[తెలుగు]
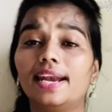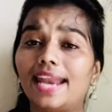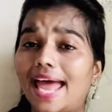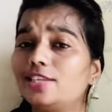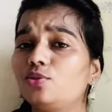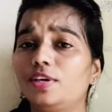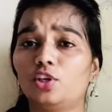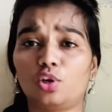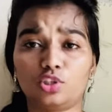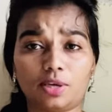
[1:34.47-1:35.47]
లాస్ట్
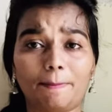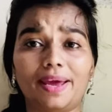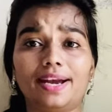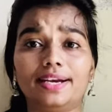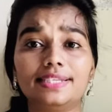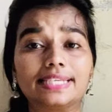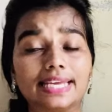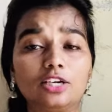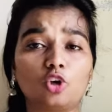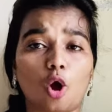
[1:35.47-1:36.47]
వీడియోలో చెప్పానండి
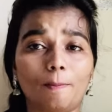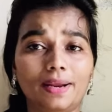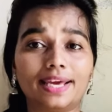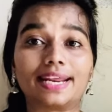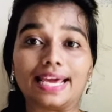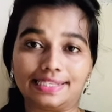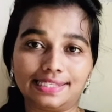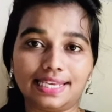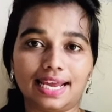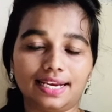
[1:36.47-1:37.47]
స్కిన్ టాప్ లేయర్
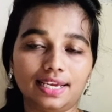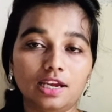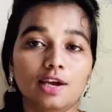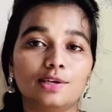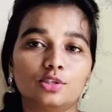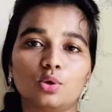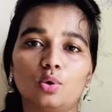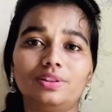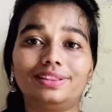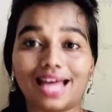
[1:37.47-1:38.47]
ఎస్సీ అని సో
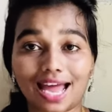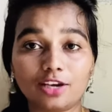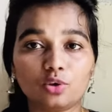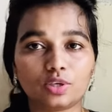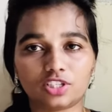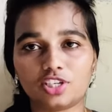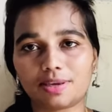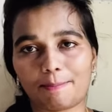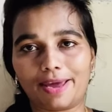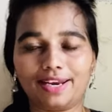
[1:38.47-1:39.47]
దాని గురించి
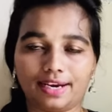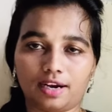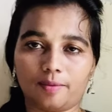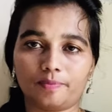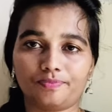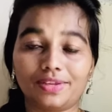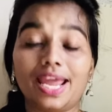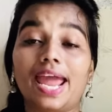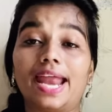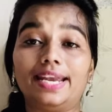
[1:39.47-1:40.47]
చెప్పారు ఇక్కడ
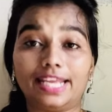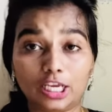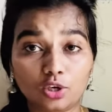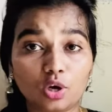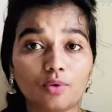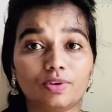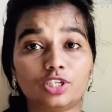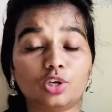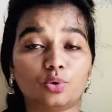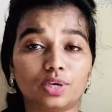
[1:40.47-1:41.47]
అండ్ ఇంకొక
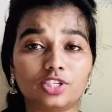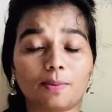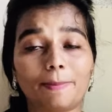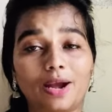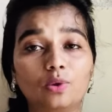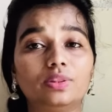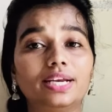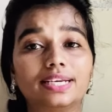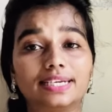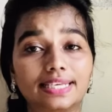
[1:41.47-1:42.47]
విషయం కూడా చెప్పాడు
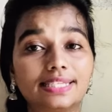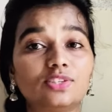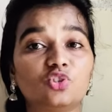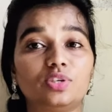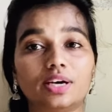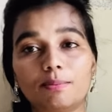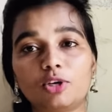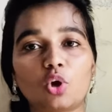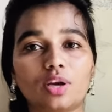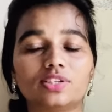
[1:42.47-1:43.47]
దట్ ఇట్ ఈస్
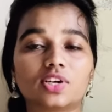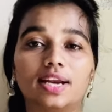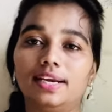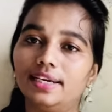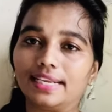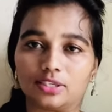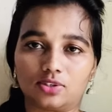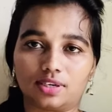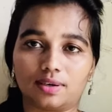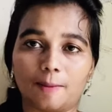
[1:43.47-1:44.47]
డర్మటాలజికల్లీ
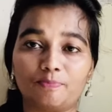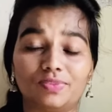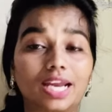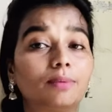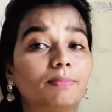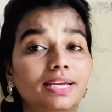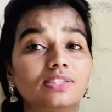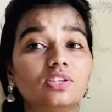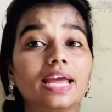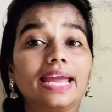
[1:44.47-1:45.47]
టెస్టెడ్ దట్
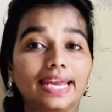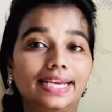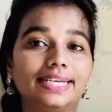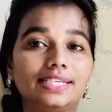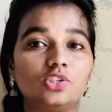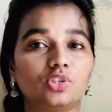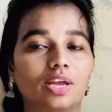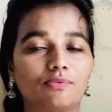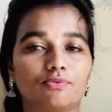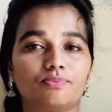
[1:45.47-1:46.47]
మీన్స్ ఇట్ ఈస్
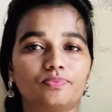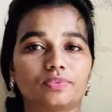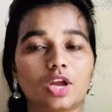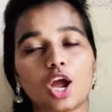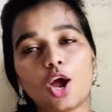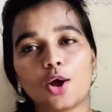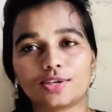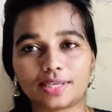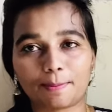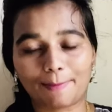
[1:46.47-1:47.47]
సేఫ్
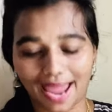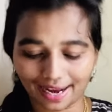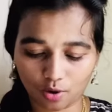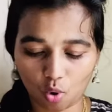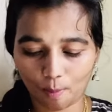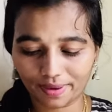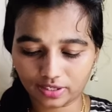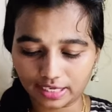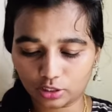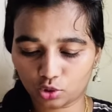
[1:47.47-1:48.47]
ఒకసారి ప్యాక్
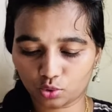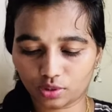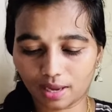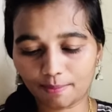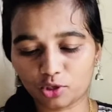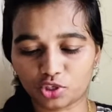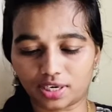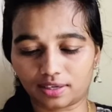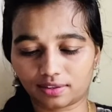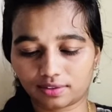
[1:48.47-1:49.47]
ఓపెన్ చేసి చూద్దాం
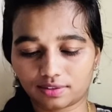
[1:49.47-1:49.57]
వచ్చేయండి